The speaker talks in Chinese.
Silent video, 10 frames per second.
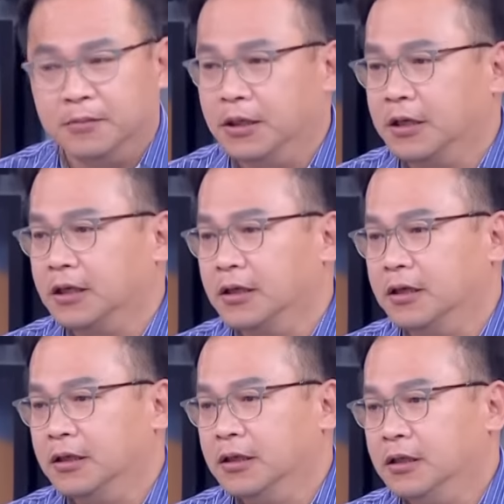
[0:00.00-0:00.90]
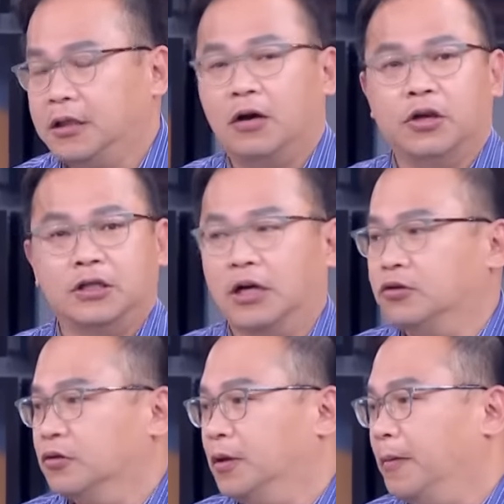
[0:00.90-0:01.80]
么那个调阅小
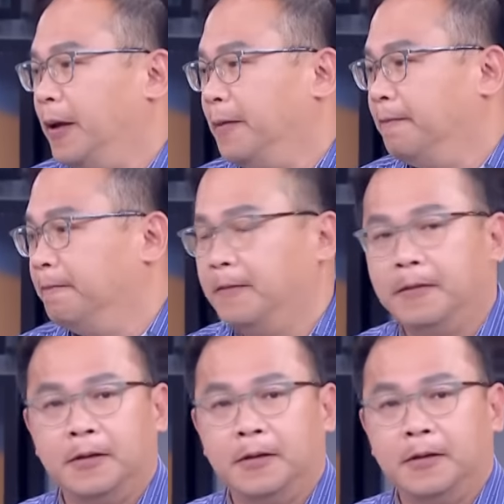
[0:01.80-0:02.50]
组，对不对？哎，